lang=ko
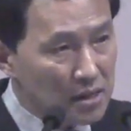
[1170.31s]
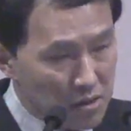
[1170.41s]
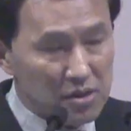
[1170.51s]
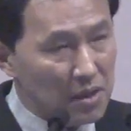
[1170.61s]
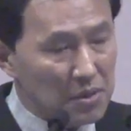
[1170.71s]

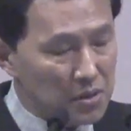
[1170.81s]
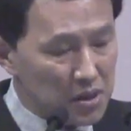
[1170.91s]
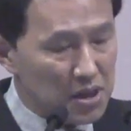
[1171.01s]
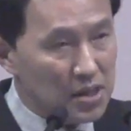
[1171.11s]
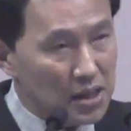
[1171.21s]
그것 때문에 그런
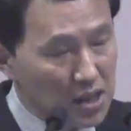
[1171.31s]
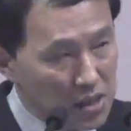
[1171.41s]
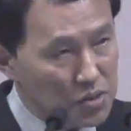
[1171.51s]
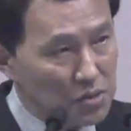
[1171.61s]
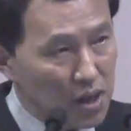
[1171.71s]
것이 아니라
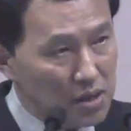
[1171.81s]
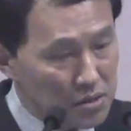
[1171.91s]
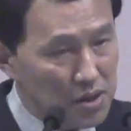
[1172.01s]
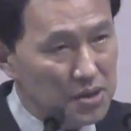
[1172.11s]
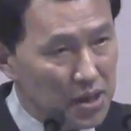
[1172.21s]
예수가
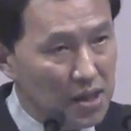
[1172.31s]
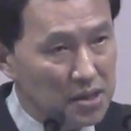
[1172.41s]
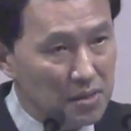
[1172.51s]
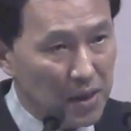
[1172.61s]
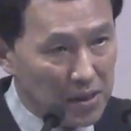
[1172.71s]
그리스도
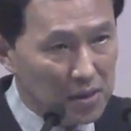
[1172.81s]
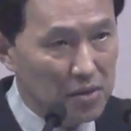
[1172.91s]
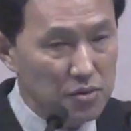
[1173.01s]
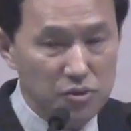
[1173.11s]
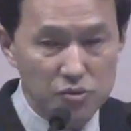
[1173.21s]
사실이
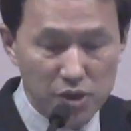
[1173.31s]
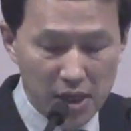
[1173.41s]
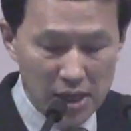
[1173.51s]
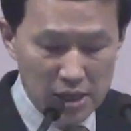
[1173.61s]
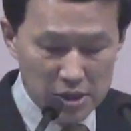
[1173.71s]
발견되어지고
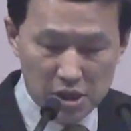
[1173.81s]
우리의